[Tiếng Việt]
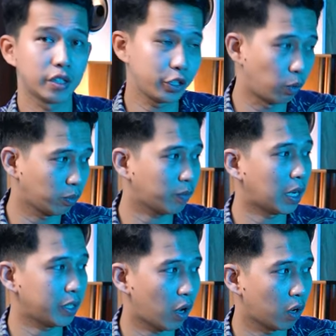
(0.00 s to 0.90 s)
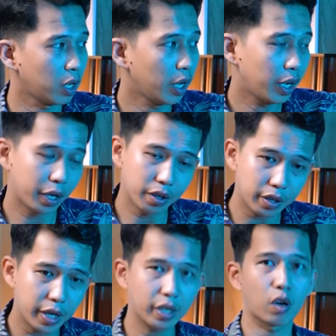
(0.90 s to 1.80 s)
sử dụng chúng ta lựa chọn thì đương
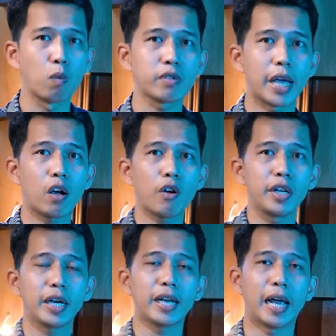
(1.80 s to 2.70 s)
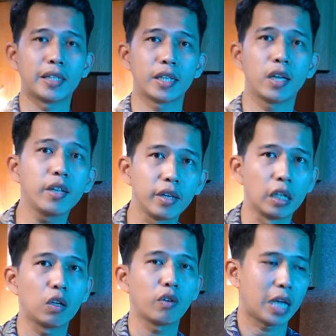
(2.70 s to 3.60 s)
nhiên cũng sẽ có những khách hàng sẽ thích
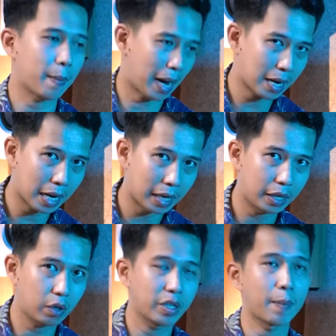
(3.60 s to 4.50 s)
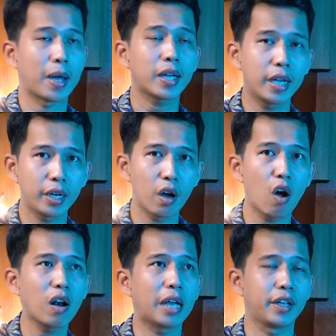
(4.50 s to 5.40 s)
những con giải mã này con giải mã kia
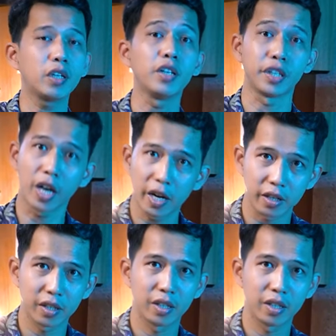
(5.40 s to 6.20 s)
đó là những người chơi